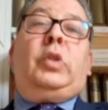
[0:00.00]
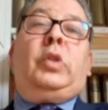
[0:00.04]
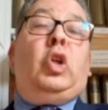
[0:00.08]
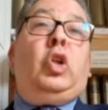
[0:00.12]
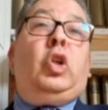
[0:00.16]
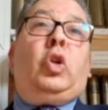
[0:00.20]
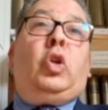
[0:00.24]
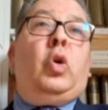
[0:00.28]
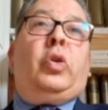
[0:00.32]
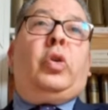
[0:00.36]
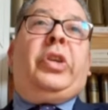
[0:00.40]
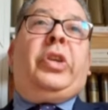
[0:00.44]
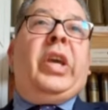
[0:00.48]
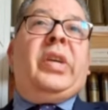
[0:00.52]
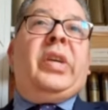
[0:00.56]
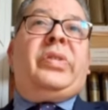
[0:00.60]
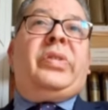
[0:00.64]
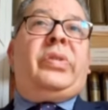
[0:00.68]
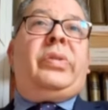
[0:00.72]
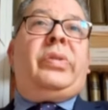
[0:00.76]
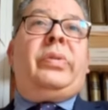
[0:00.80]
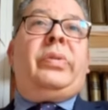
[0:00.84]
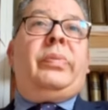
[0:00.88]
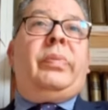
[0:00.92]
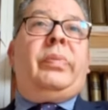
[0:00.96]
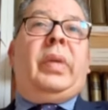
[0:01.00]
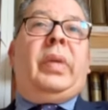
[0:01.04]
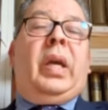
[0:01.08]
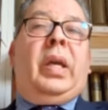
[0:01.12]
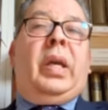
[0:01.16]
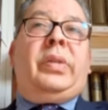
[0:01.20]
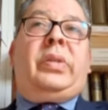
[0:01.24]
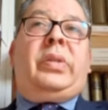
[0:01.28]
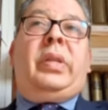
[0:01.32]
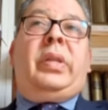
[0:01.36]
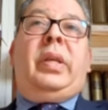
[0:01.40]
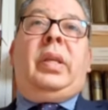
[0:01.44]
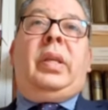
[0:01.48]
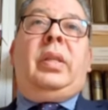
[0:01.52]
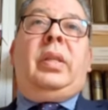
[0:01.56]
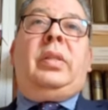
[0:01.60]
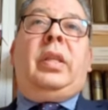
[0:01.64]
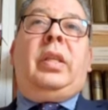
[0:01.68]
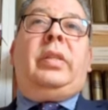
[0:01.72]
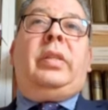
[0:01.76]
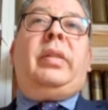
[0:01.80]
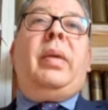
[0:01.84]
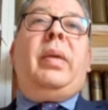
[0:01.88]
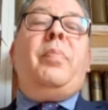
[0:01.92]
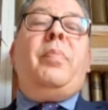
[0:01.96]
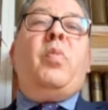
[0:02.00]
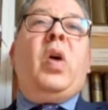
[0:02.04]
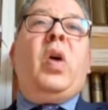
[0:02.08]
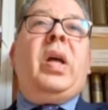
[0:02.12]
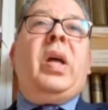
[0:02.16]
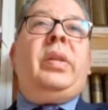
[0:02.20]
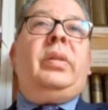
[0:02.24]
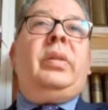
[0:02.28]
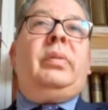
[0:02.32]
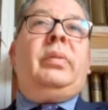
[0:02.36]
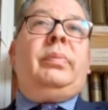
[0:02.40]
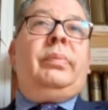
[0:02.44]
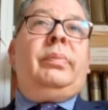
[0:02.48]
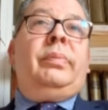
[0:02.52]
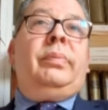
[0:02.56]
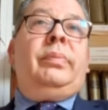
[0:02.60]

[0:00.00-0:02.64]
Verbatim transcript: quelques et c'est des témoins.